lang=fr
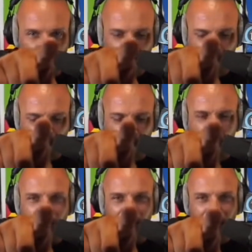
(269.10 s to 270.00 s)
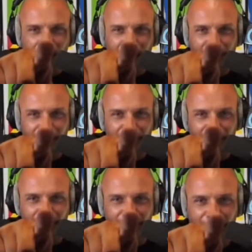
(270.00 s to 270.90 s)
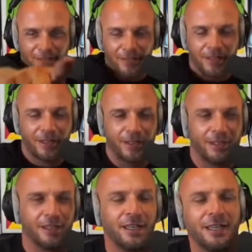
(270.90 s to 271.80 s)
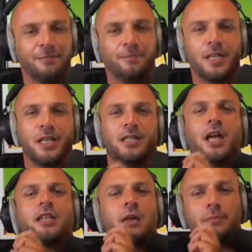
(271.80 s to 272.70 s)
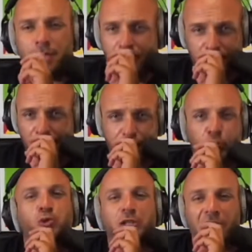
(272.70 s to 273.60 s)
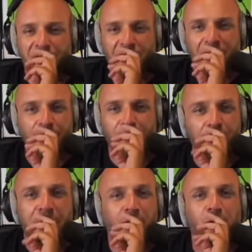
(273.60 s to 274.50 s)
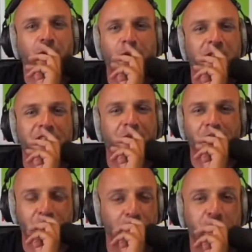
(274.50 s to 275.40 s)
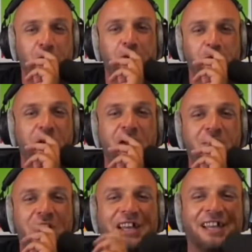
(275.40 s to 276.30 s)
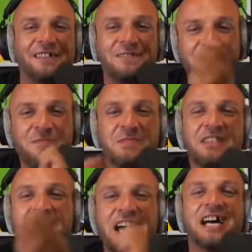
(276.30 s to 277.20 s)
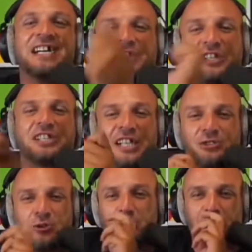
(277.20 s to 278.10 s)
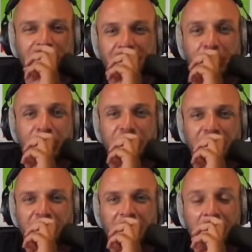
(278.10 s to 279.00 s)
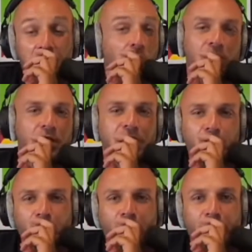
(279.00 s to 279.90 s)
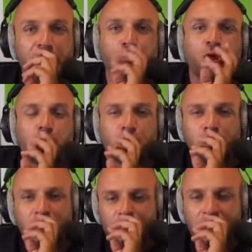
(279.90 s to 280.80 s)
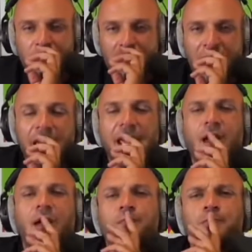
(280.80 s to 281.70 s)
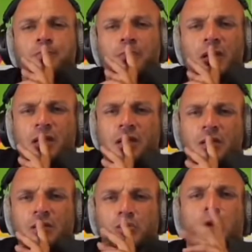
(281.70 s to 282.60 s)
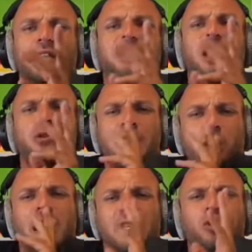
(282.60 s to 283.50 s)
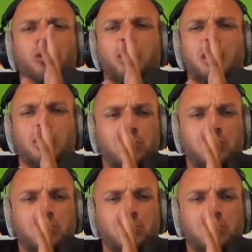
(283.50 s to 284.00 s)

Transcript: Vrai ou faux ah. non. mais, tu t'affirmes, bientôt, toi, c'est toi, je suis sûr, tu dois avoir un gars de ceinture, toi, de temps en temps, avec les nouveaux mecs d'aujourd'hui. Et euh, tu as déjà mais eu des relations qui...